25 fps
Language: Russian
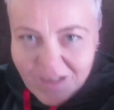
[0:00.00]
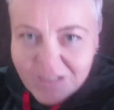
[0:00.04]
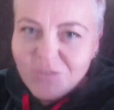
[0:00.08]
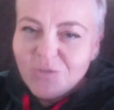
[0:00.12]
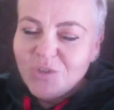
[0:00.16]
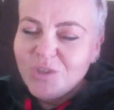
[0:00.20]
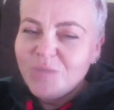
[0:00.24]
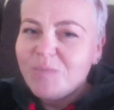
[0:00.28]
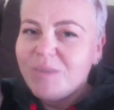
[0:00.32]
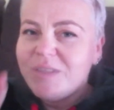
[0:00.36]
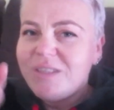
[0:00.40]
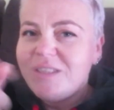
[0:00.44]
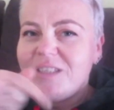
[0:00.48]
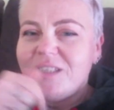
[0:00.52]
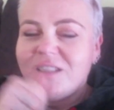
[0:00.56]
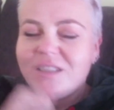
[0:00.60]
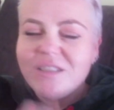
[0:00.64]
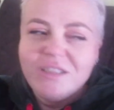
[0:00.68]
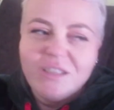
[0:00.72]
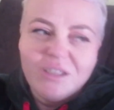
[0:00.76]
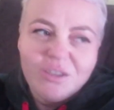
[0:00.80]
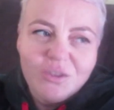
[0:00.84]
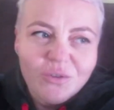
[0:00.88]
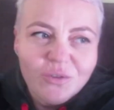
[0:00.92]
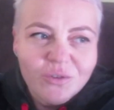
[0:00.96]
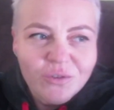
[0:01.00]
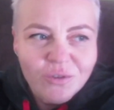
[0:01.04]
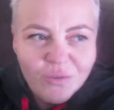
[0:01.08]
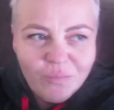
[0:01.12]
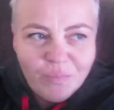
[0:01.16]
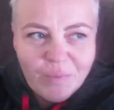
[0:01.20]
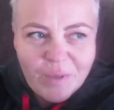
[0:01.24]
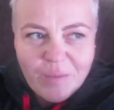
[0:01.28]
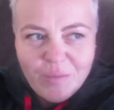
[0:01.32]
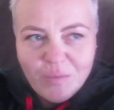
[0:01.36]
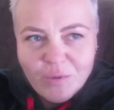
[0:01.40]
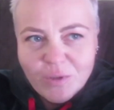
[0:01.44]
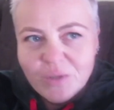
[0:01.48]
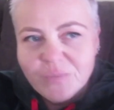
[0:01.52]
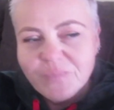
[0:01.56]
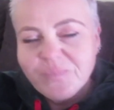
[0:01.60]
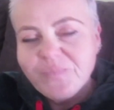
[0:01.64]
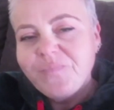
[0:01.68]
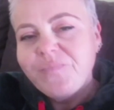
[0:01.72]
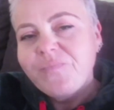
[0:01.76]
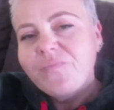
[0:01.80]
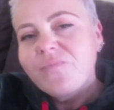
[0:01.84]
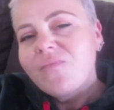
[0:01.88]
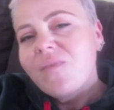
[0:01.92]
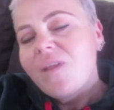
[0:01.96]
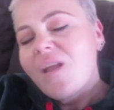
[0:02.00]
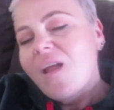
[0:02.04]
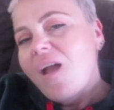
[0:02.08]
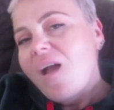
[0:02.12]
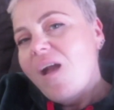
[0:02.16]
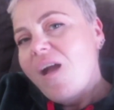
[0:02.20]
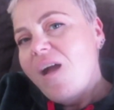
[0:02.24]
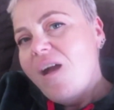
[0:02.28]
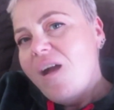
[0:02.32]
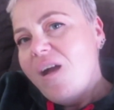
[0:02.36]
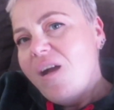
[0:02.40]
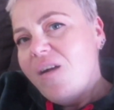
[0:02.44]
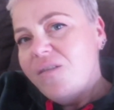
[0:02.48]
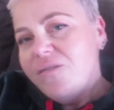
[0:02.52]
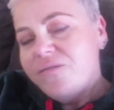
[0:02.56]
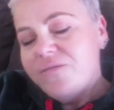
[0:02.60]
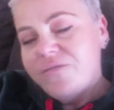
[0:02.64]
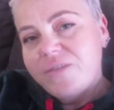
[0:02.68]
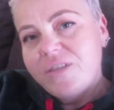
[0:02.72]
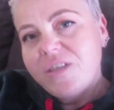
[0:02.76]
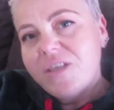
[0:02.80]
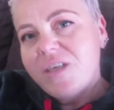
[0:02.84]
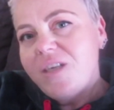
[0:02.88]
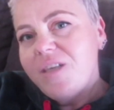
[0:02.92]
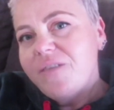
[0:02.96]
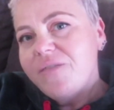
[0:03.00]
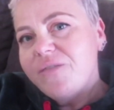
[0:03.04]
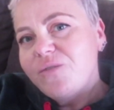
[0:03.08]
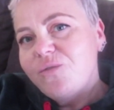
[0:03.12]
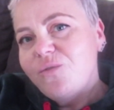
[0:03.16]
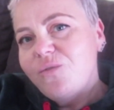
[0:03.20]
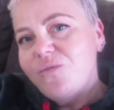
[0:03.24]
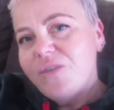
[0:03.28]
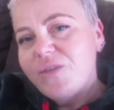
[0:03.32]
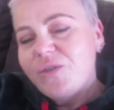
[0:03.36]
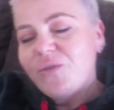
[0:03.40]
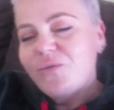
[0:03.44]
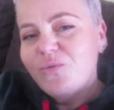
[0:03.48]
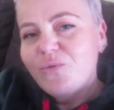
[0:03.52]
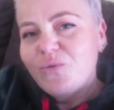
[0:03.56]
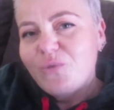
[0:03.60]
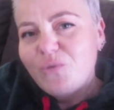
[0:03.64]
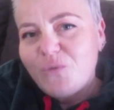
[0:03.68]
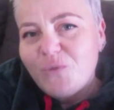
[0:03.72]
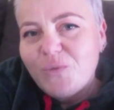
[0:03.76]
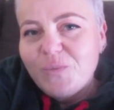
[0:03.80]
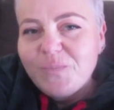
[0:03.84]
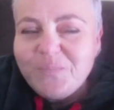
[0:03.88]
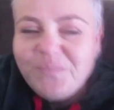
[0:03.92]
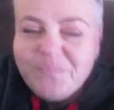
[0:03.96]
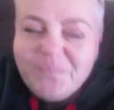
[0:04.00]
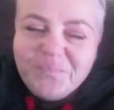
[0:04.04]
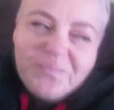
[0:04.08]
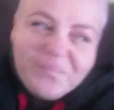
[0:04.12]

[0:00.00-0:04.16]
Кто смотрел этот тикток, тот поймет. В королевскую ватрушку.